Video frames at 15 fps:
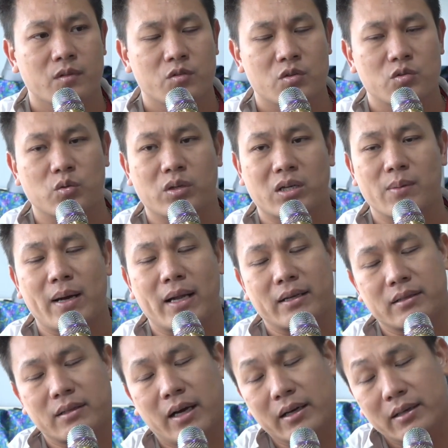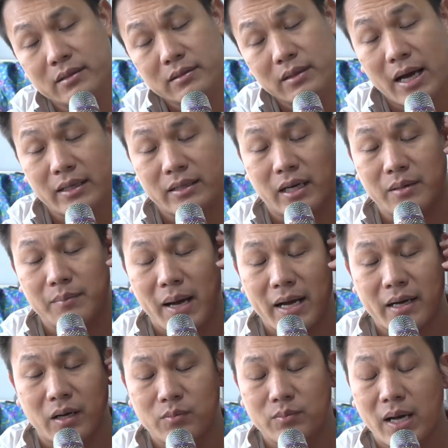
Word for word: cho dù là các bạn thắng đang thắng 3-0,